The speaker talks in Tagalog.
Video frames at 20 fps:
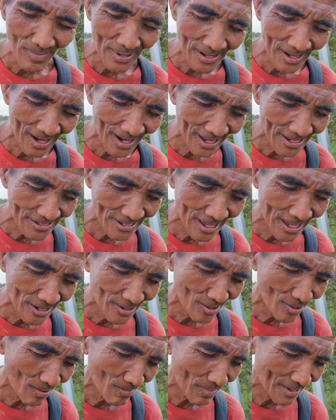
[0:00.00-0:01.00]
barangay,
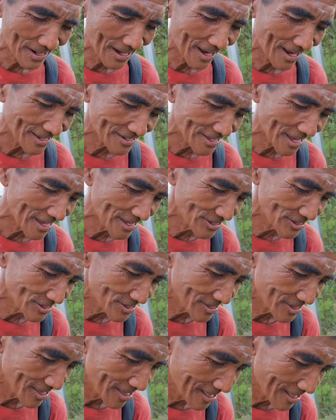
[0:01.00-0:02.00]
ano, barangay sa
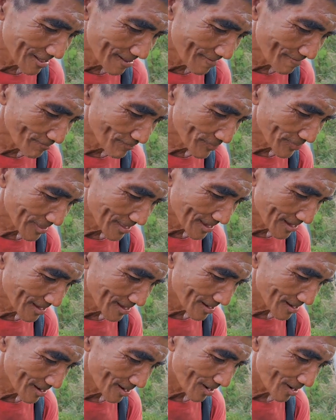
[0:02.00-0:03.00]
Barangay sa
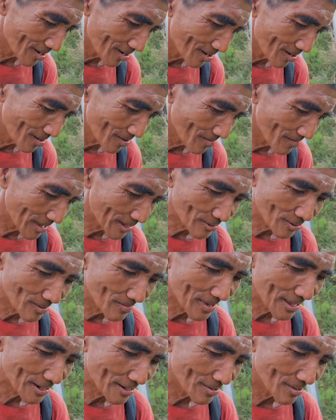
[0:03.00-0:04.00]
Ace? Oo. Sa...
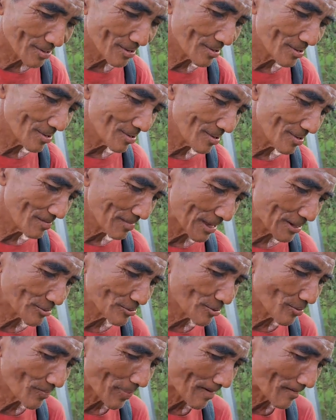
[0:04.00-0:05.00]
May, may, oh,
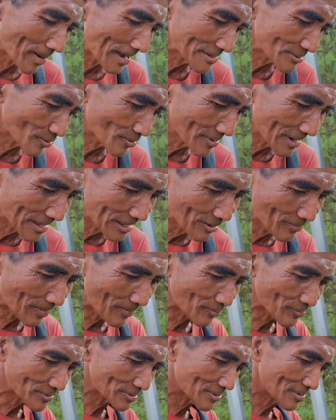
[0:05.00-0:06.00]
meron yung papasok ganyan.
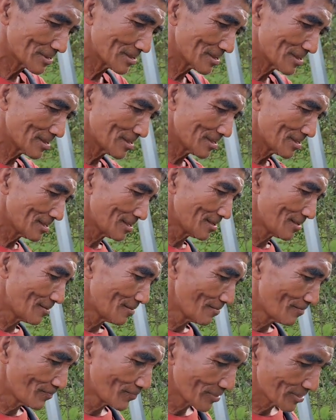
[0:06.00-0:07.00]
Barangay sa
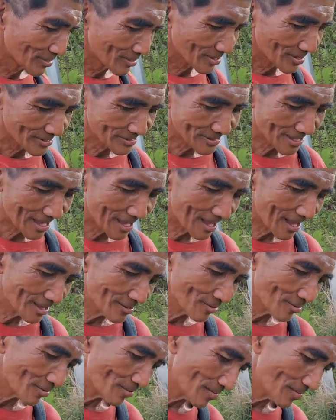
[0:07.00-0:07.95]
saan? Sa ano,